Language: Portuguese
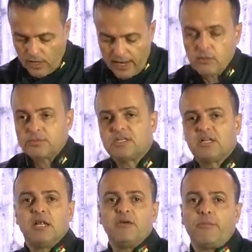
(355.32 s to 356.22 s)
aí não
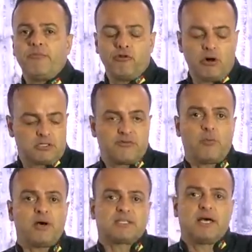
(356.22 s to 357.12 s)
precisa nem levar para o forno. Se tiver
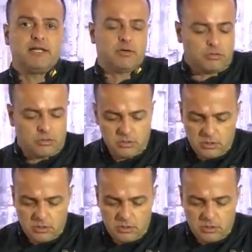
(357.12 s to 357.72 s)
um maçarico,